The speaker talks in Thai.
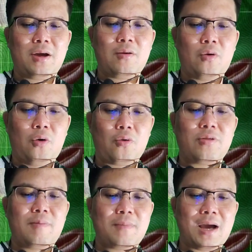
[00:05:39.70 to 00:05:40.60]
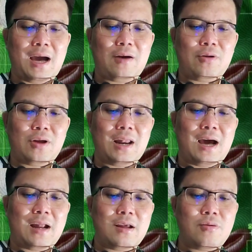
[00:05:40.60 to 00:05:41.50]
6,369ดอล
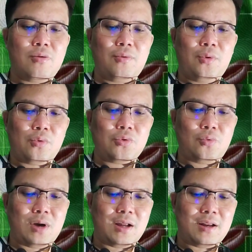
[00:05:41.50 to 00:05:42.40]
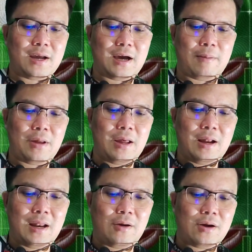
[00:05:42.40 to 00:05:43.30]
ลาร์ที่ศูนย์6ตัวนะครับ
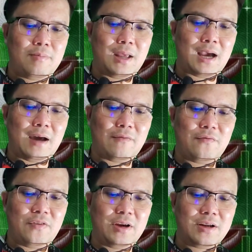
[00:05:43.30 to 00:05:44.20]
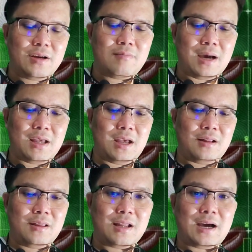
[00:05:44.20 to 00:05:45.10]
แล้วก็มีการฟื้นขึ้นมาอีก
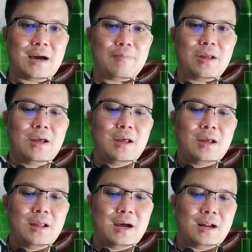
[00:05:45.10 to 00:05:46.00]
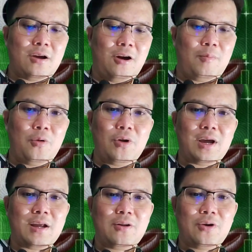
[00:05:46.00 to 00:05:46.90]
นะครับดังนั้นข้อมูล
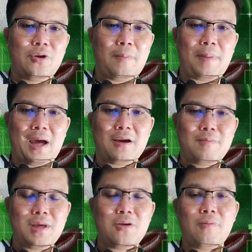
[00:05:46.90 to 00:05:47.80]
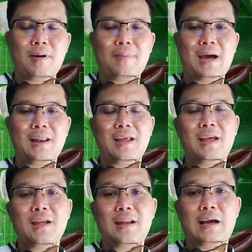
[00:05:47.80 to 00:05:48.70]
อ่ะโดยทั่วไปก็มีอยู่ประมาณ
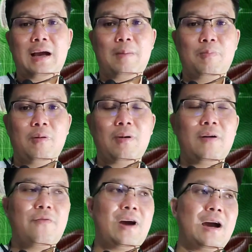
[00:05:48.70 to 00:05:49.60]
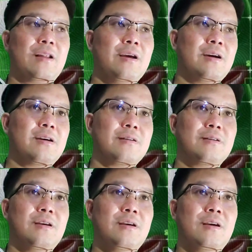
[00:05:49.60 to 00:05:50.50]
นี้นะครับ ผมก็ฝากเรื่อง
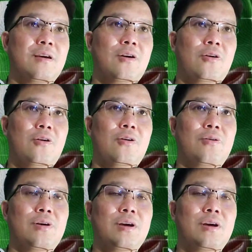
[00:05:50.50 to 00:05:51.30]
ของ